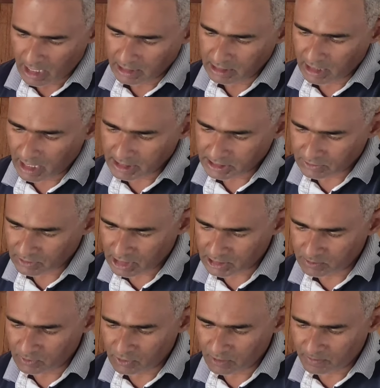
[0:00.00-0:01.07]
A indicação
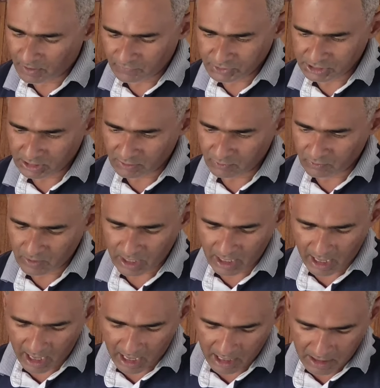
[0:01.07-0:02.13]
das bocas para você não
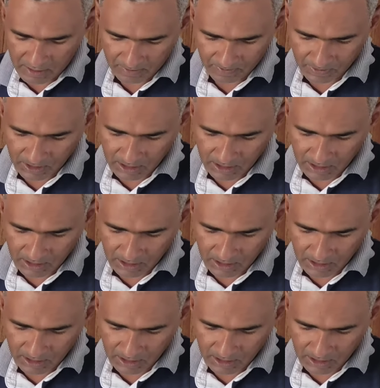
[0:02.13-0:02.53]
errar.